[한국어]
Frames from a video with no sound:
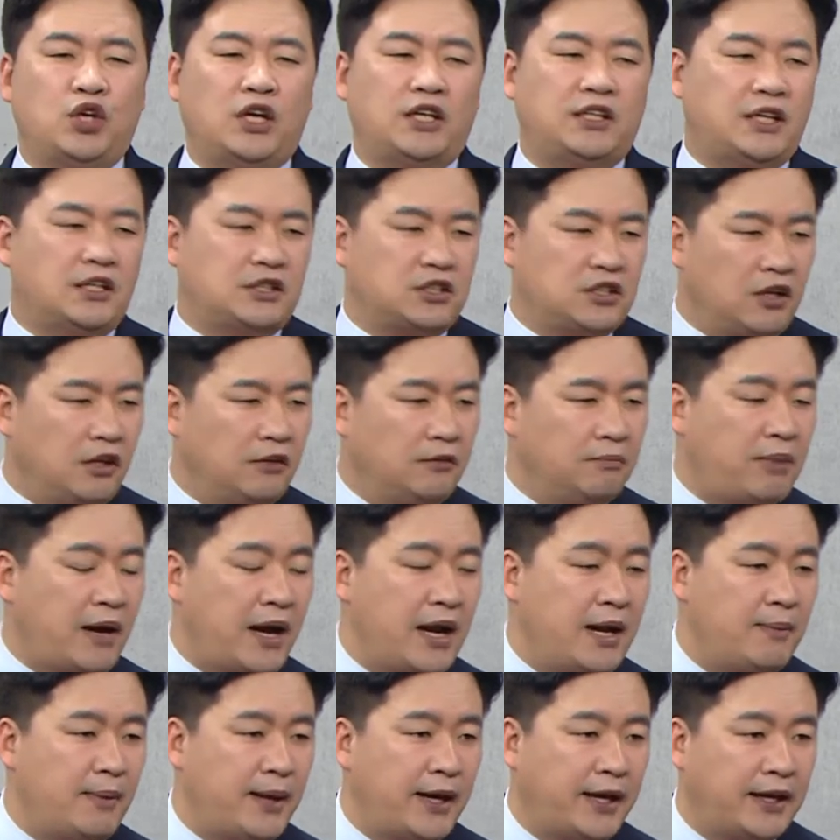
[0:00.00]
최대
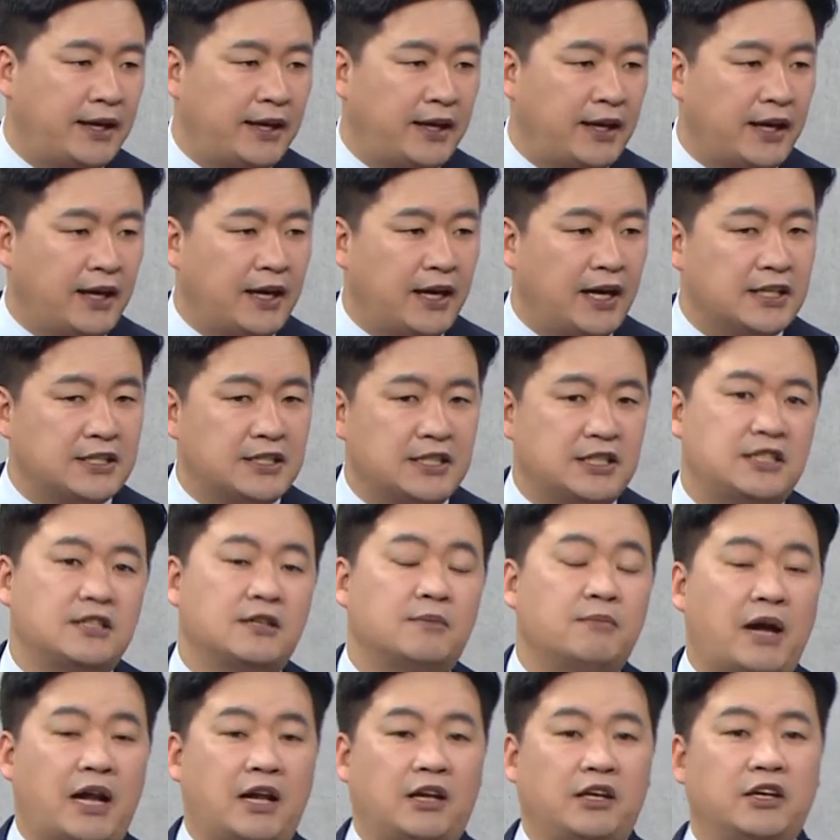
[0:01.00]
1,800개까지
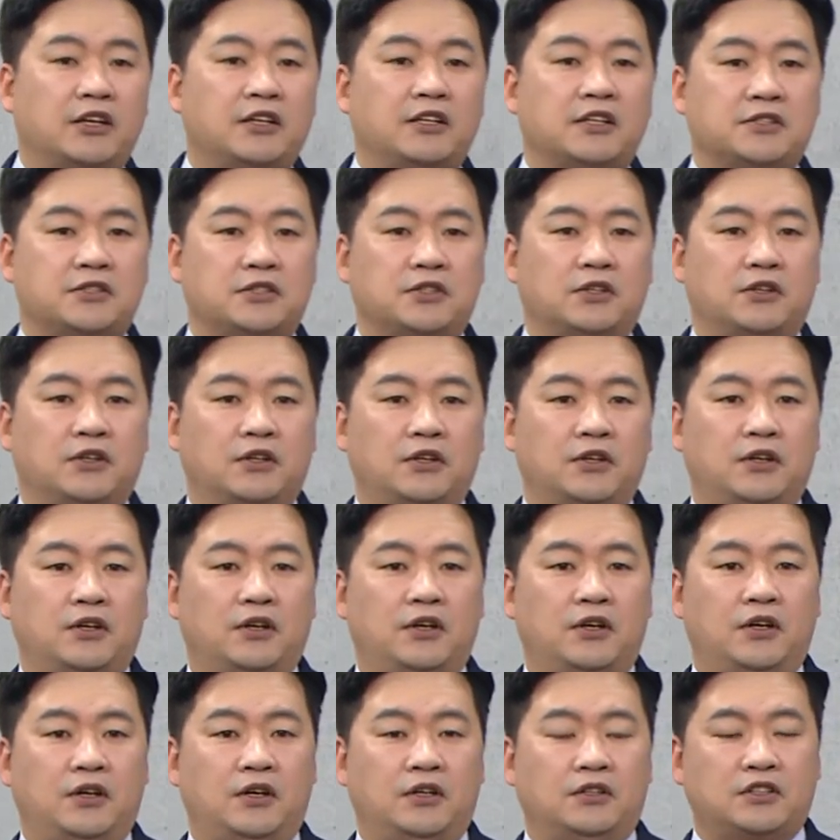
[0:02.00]
지금 발견이 됐어요.
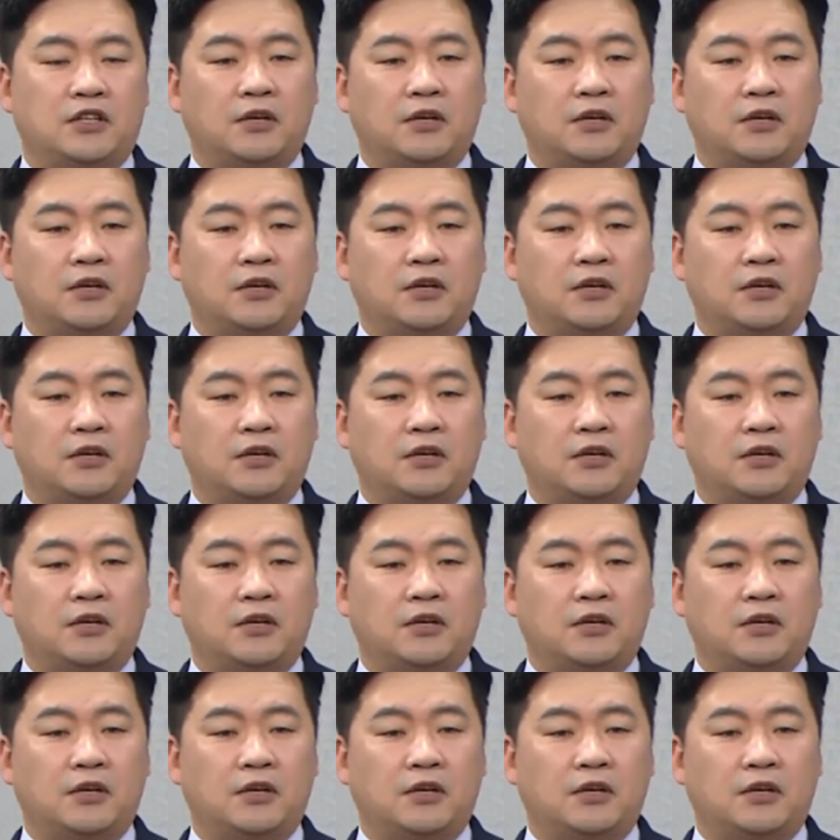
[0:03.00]
와.